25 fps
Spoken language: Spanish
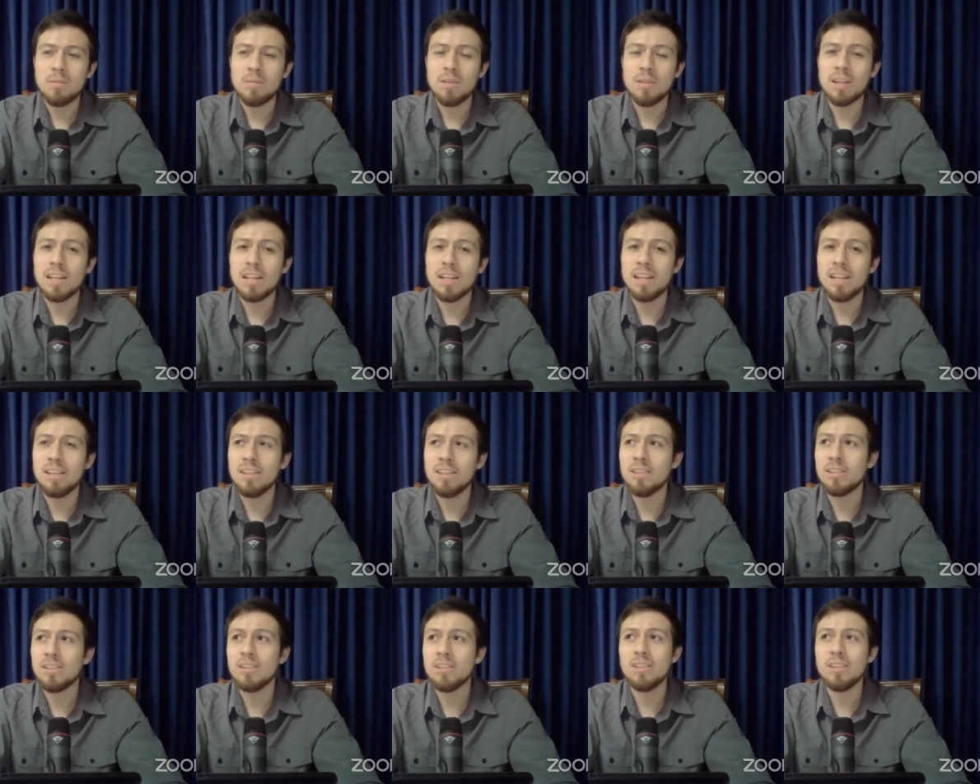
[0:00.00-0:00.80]
porque él
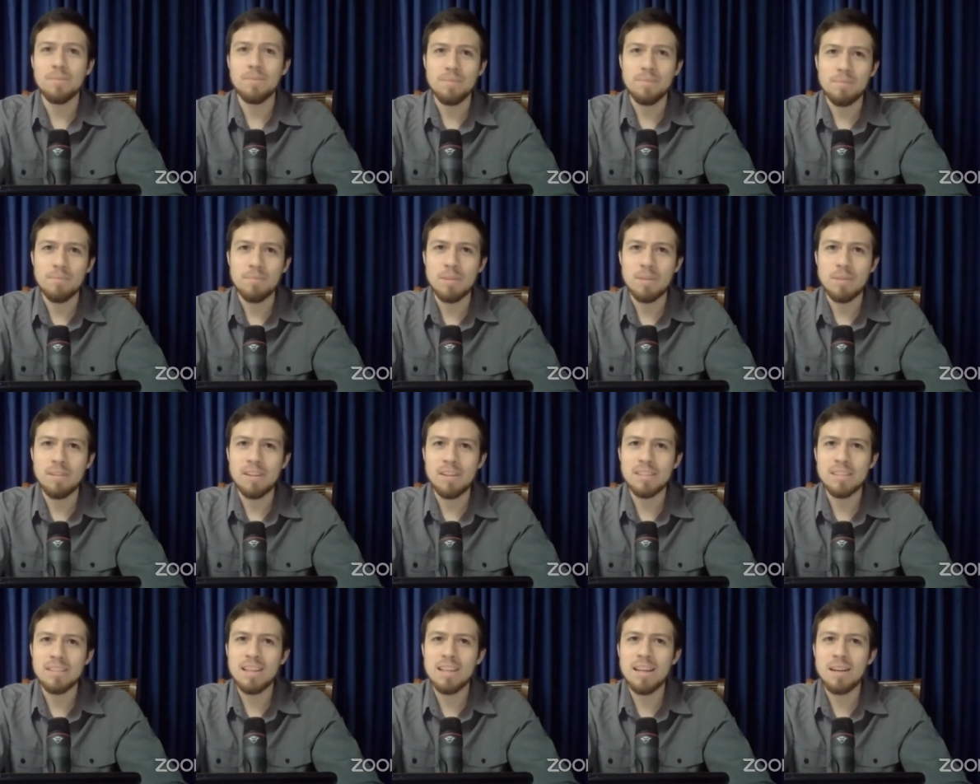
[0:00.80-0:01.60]
dijo, no, me
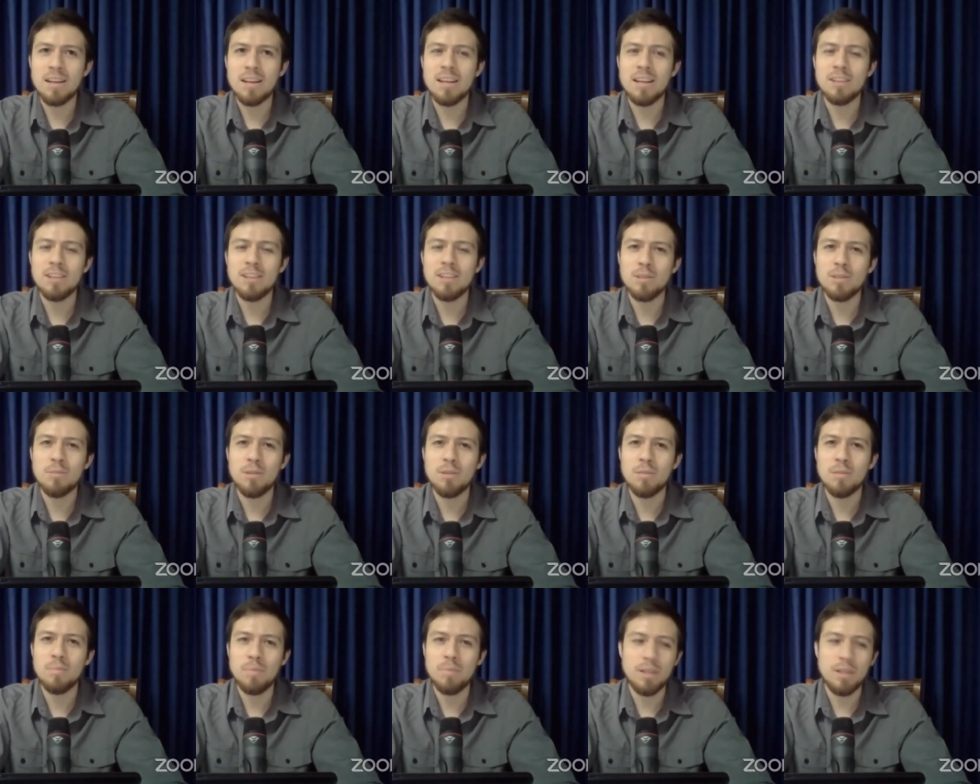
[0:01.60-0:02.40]
vas a dar esto
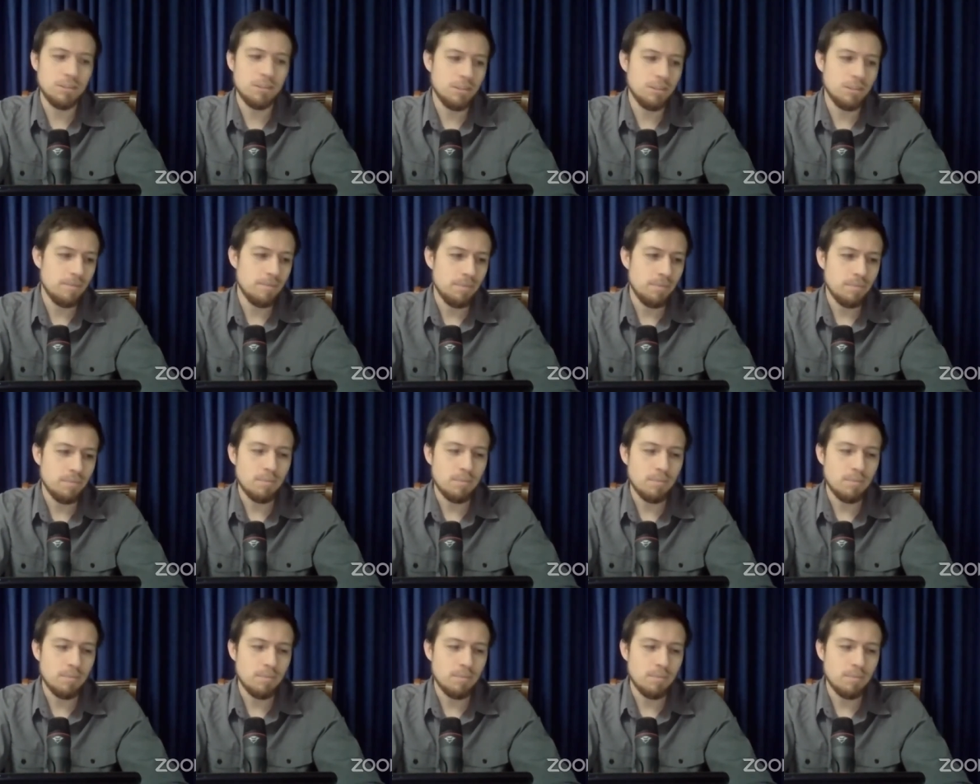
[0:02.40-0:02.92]
por precio,